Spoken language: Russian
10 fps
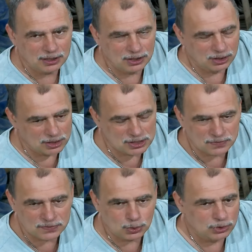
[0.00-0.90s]
Делается
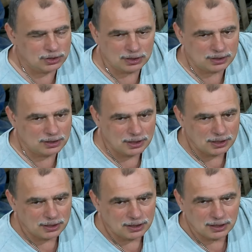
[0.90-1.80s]
все это
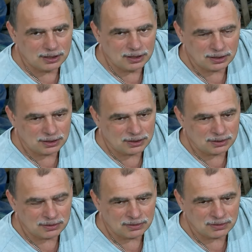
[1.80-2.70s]

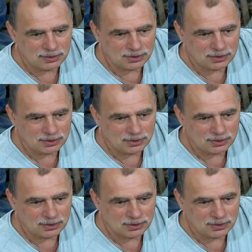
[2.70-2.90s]
Э,